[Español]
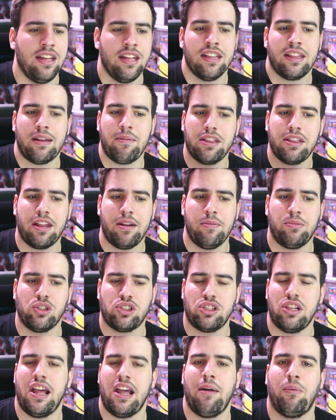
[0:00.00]
También
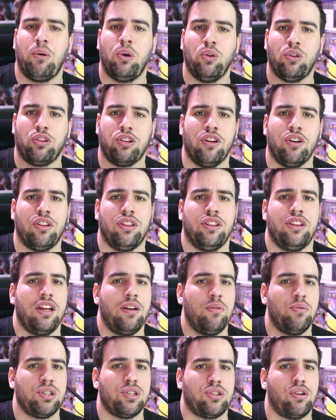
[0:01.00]
tenemos la evolución de
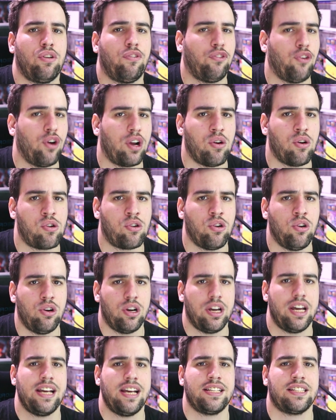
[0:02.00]
nuestro Fuecoco,
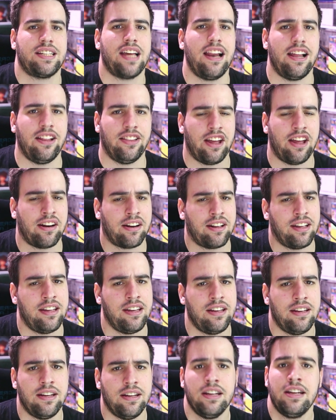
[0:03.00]
Ergi,